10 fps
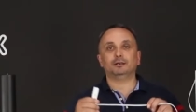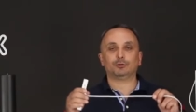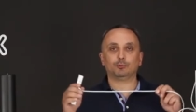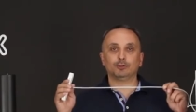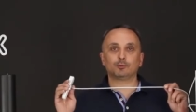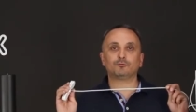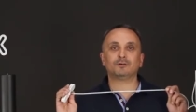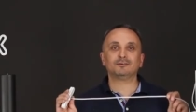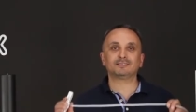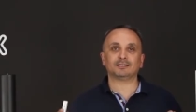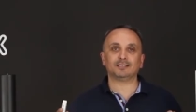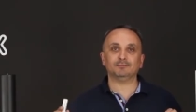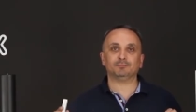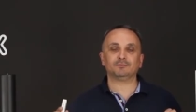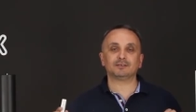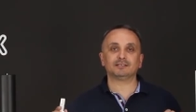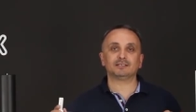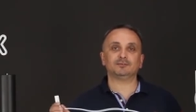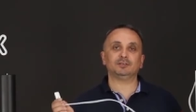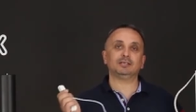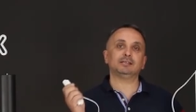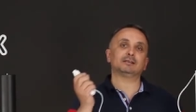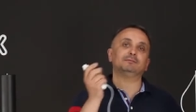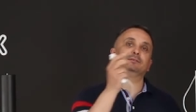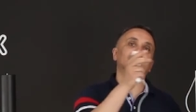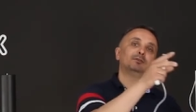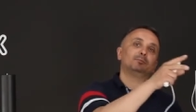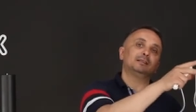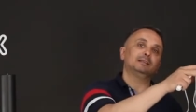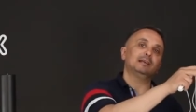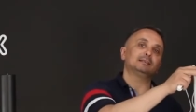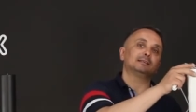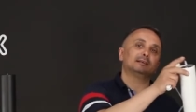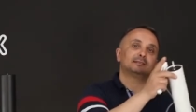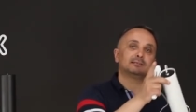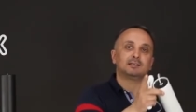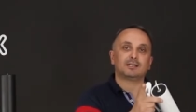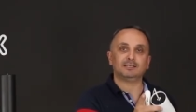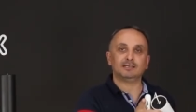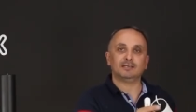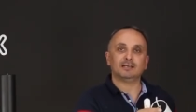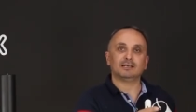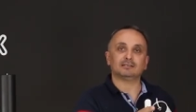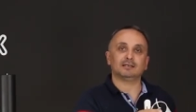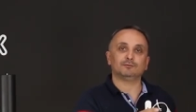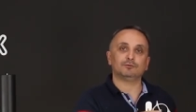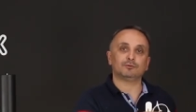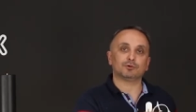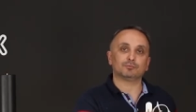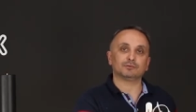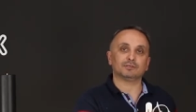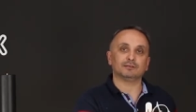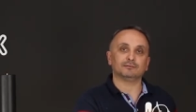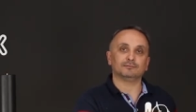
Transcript: Регулировка высоты подвесных светильников выполняется со стороны основного корпуса.